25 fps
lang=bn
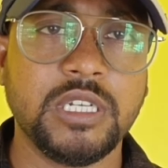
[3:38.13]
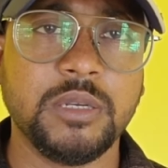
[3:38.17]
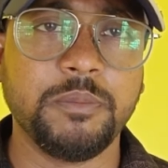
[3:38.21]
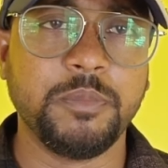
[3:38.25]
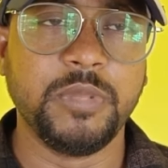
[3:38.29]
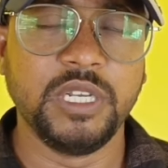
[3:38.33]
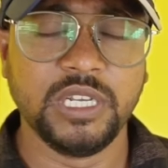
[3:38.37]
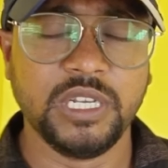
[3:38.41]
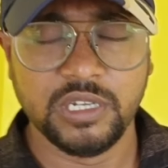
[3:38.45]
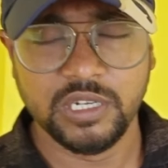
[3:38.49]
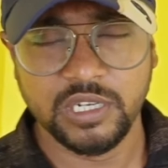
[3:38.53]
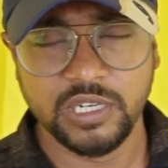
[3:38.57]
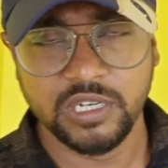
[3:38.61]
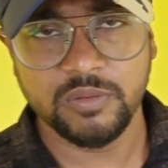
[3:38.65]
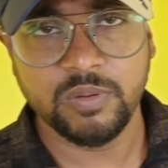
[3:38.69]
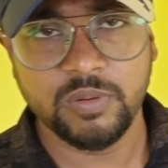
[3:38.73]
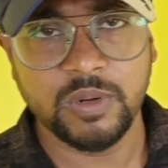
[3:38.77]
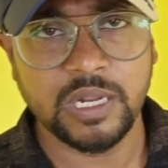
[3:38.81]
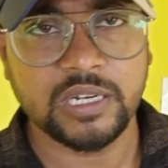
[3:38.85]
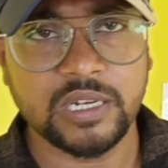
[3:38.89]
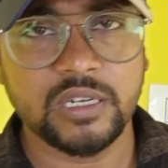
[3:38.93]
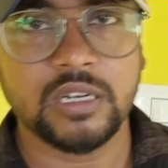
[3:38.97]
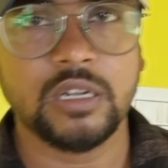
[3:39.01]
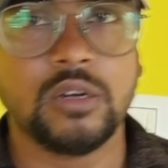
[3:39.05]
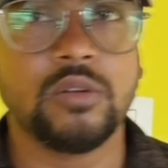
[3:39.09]
যে বিক্রির
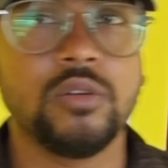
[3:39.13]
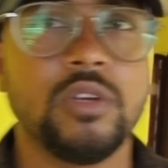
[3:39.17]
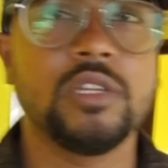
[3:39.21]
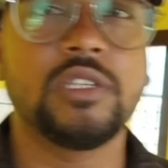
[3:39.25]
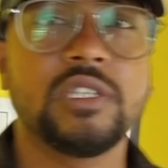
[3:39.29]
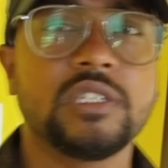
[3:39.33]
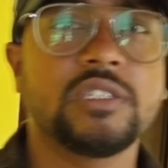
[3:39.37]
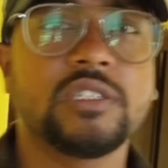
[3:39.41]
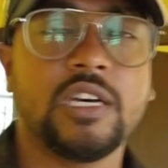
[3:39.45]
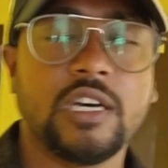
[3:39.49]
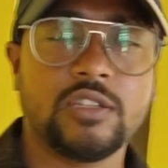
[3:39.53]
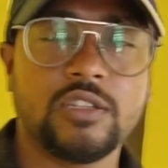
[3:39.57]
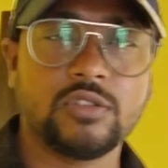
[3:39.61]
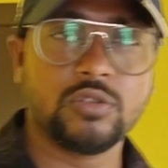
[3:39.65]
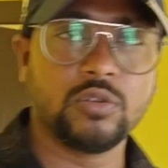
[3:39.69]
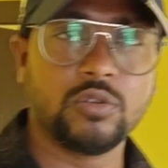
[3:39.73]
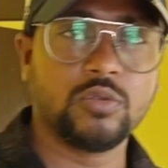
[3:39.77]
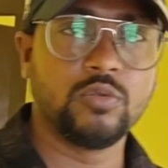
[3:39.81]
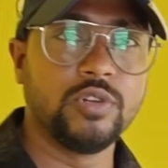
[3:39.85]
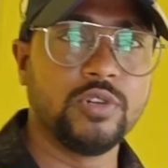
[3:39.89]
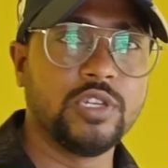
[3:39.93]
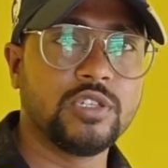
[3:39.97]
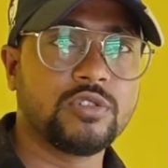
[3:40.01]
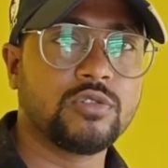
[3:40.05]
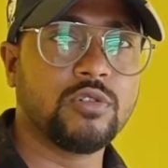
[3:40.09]
ফ্ল্যাটটা রয়েছে
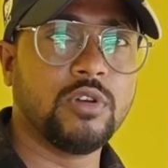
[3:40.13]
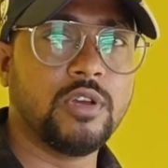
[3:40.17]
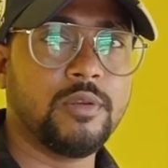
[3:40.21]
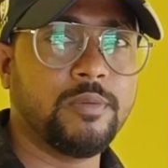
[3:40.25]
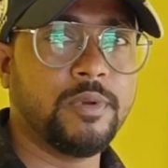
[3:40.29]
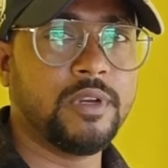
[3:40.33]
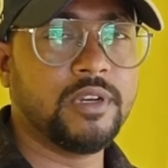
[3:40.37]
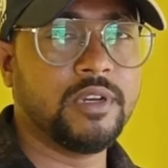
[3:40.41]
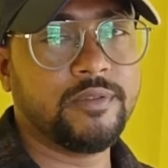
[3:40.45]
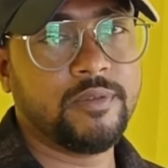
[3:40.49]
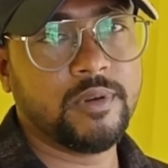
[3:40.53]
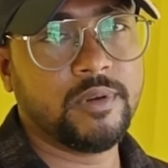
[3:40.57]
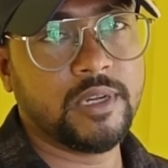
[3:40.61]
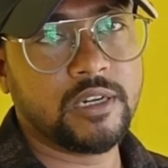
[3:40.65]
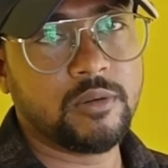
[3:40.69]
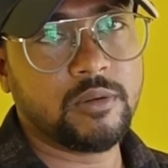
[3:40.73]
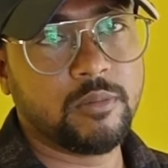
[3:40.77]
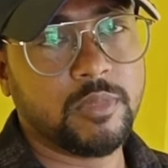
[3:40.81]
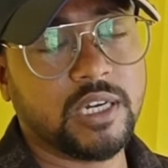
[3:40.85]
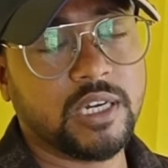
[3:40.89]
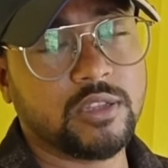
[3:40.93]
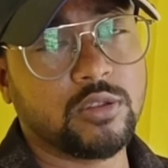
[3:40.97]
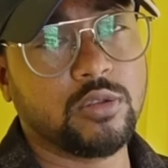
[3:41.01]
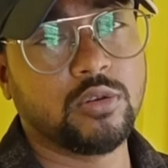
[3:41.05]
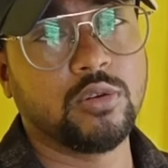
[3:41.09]
সাতশো কুড়ি স্কোয়ার ফিটের ফ্ল্যাট
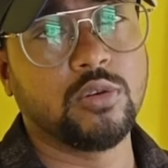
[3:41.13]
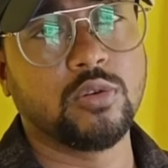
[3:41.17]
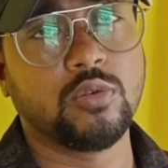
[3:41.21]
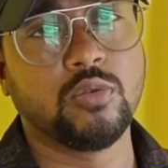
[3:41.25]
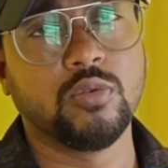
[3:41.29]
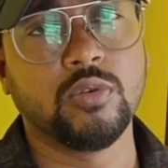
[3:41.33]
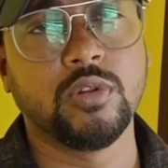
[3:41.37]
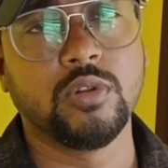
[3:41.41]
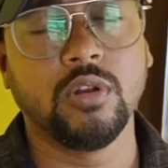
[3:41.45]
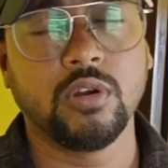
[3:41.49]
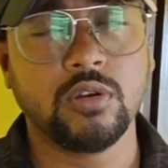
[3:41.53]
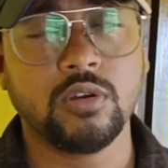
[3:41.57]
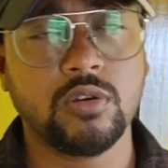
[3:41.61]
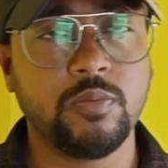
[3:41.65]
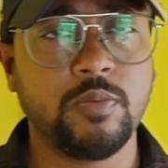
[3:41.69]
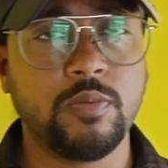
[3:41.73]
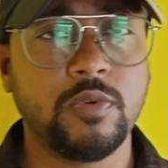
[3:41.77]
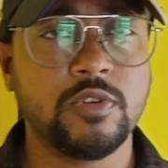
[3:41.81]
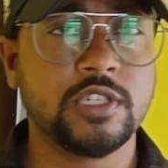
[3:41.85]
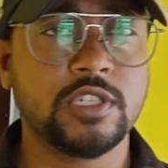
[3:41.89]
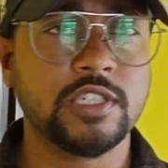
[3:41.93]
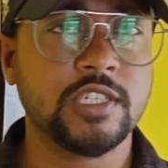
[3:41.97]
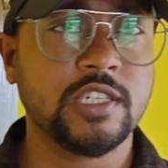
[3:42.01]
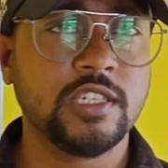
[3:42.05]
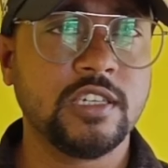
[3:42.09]
মাত্র কুড়ি লক্ষ
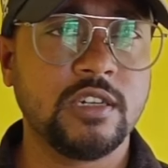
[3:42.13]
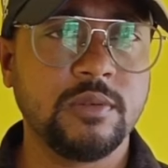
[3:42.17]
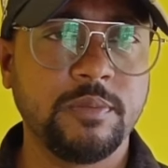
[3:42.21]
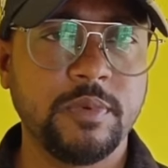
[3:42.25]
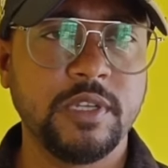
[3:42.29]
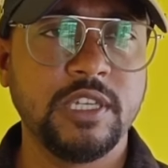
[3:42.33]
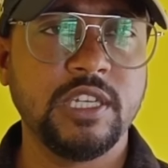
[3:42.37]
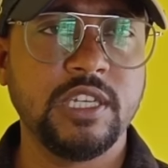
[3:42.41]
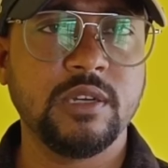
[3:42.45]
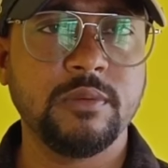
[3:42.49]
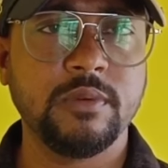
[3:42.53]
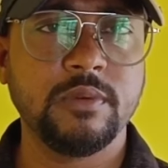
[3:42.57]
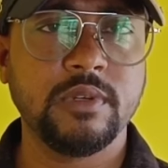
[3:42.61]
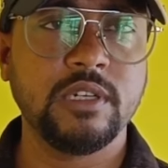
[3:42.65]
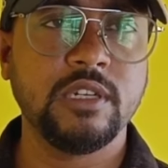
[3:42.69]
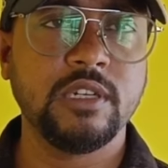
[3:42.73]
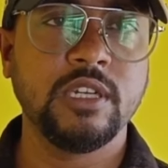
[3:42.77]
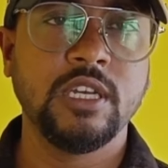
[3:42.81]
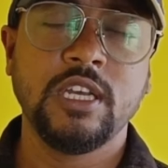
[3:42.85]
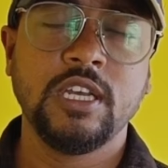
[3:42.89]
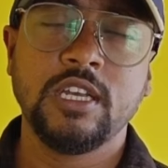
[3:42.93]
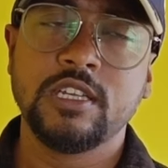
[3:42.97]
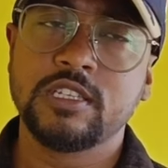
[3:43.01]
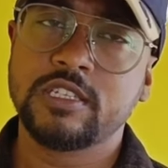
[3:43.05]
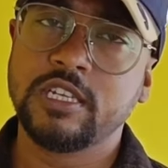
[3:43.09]
পঞ্চাশ হাজারে পেয়ে যাবেন
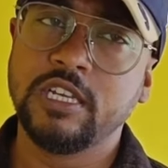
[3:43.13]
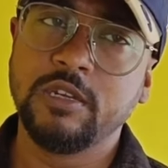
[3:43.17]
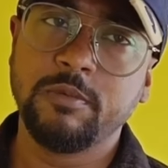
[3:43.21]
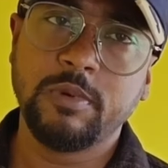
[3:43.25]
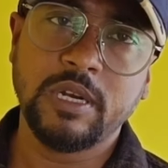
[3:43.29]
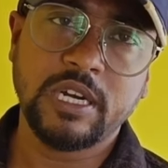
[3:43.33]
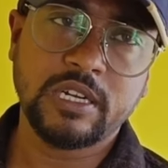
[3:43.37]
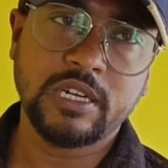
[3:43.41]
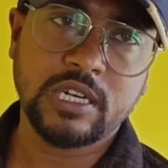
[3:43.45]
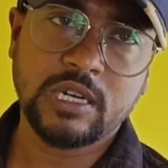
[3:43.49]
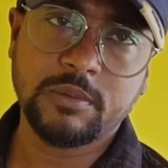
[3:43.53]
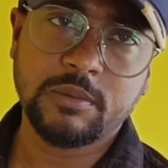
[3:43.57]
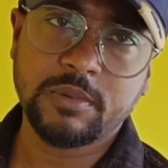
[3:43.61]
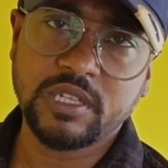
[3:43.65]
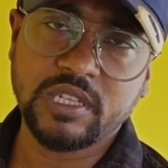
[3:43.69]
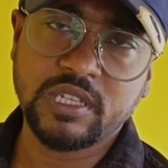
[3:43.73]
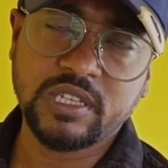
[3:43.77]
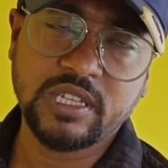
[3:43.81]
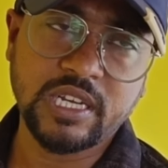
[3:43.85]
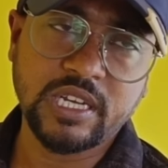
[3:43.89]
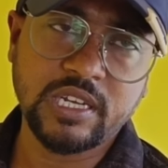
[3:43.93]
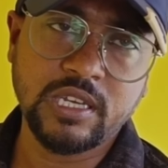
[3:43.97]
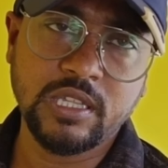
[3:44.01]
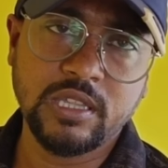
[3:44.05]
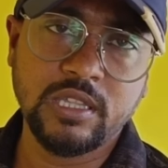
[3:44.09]
সেই ফ্ল্যাটটা
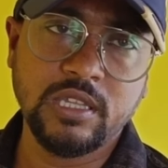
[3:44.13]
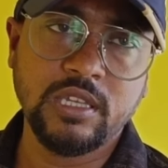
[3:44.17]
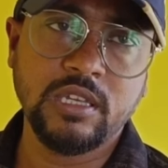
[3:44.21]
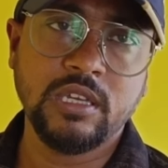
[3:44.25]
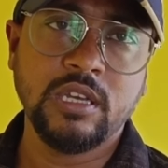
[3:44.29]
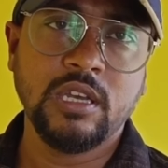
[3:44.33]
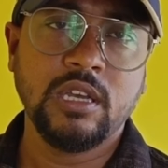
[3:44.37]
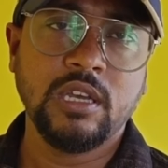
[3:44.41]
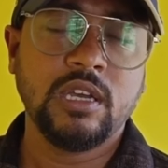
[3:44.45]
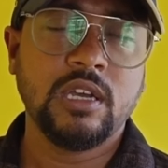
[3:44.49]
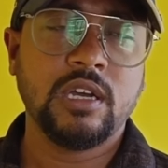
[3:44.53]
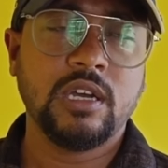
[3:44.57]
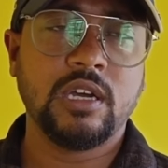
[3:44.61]
আপনাদের দেখিয়ে দিই